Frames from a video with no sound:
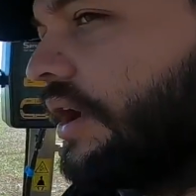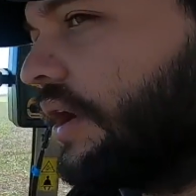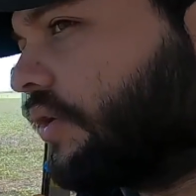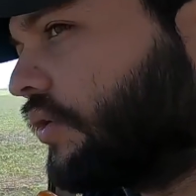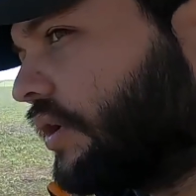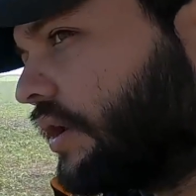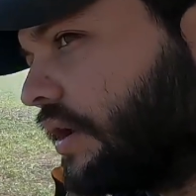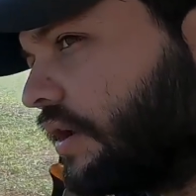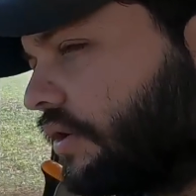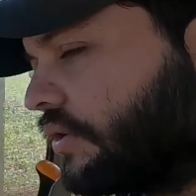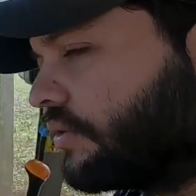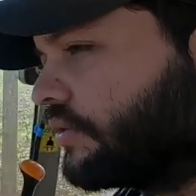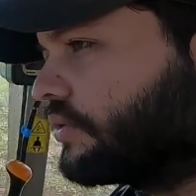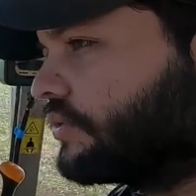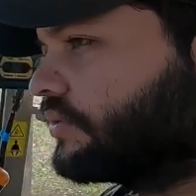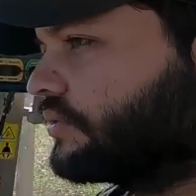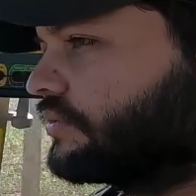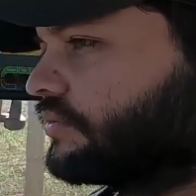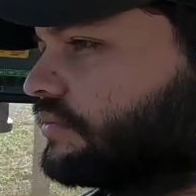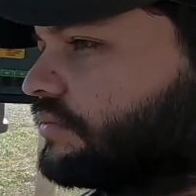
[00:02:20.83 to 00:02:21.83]
nós
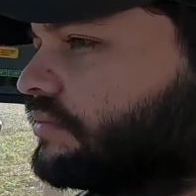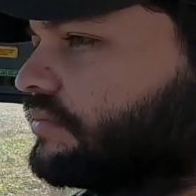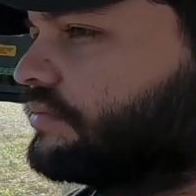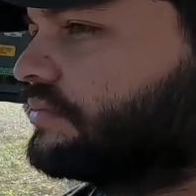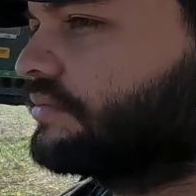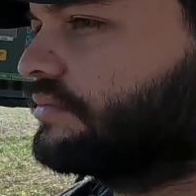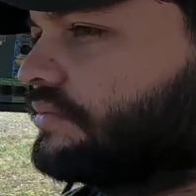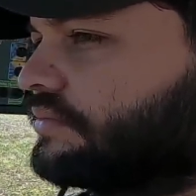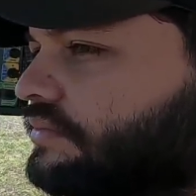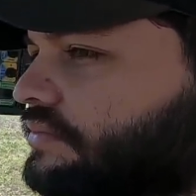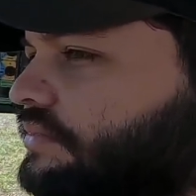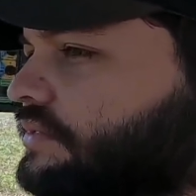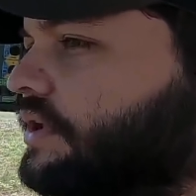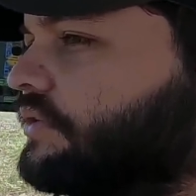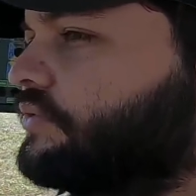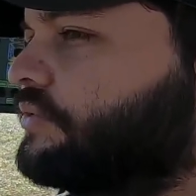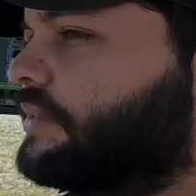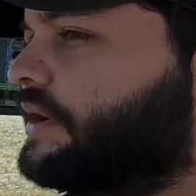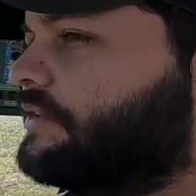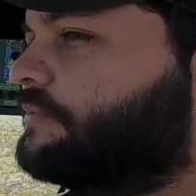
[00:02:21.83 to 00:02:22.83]
colheu,
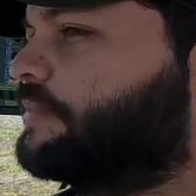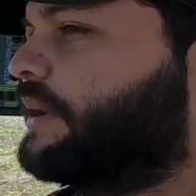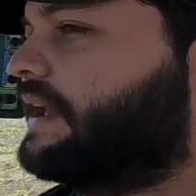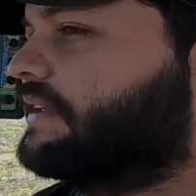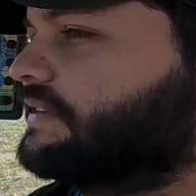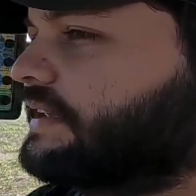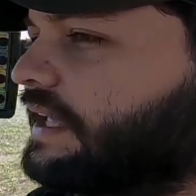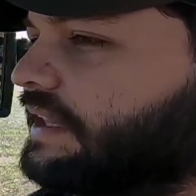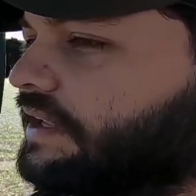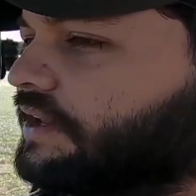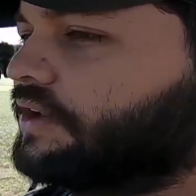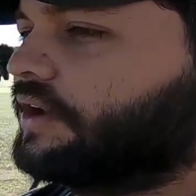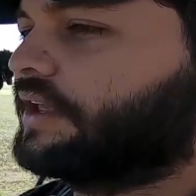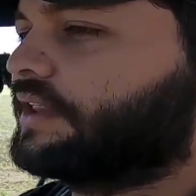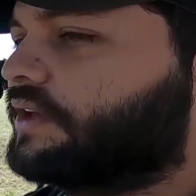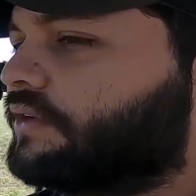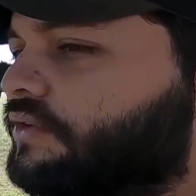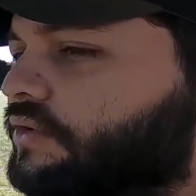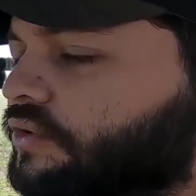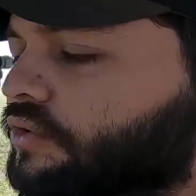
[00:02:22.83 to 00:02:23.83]
teve umas passadas que
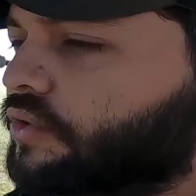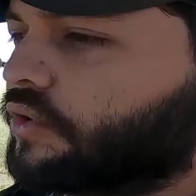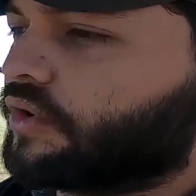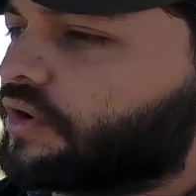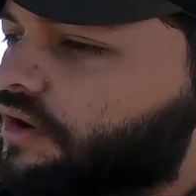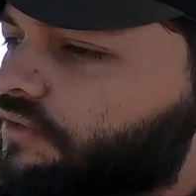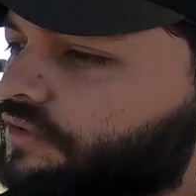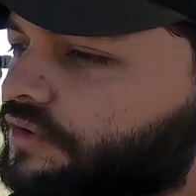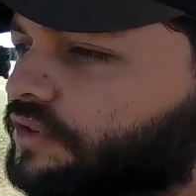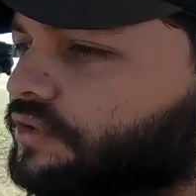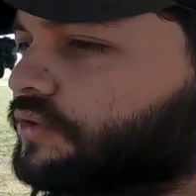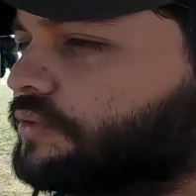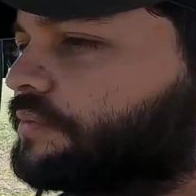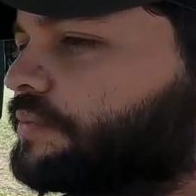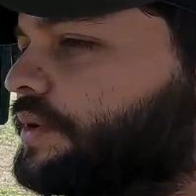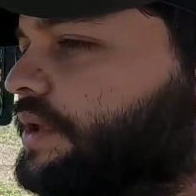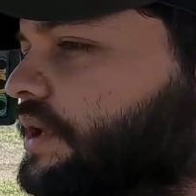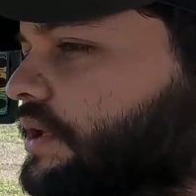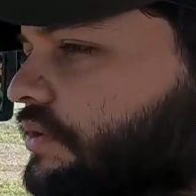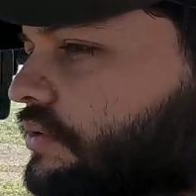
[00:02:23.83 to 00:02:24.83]
nós deu com o coco
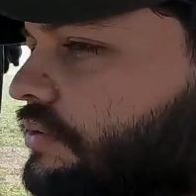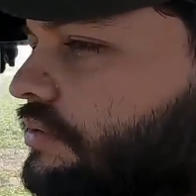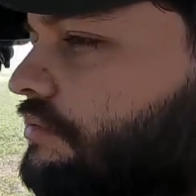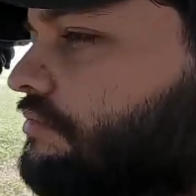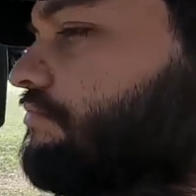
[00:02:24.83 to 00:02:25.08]
entupido.